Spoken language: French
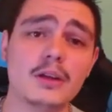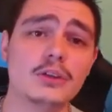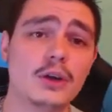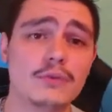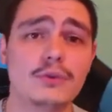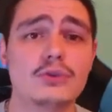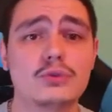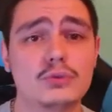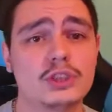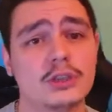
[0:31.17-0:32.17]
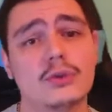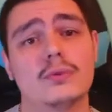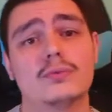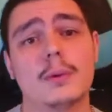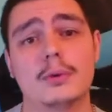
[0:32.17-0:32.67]
de la force du soutien que
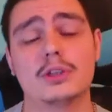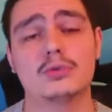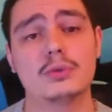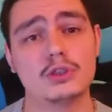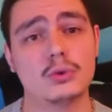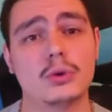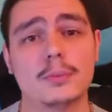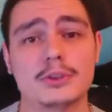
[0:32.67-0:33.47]
vous m'apportez tous les jours,